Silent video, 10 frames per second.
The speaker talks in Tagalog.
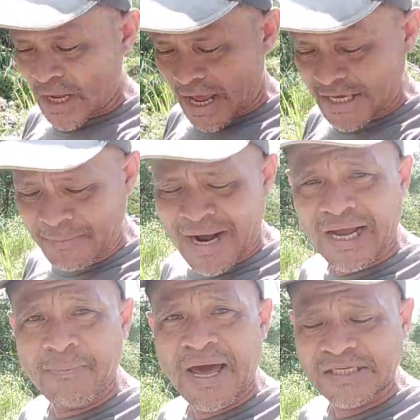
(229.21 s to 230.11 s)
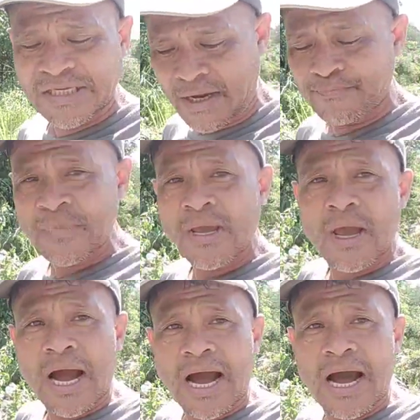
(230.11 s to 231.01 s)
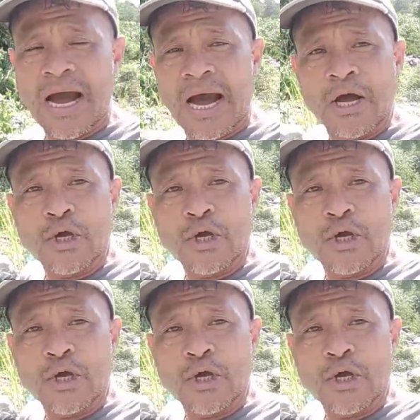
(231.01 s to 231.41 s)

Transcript: Ayan mga kablogs ha. Ah,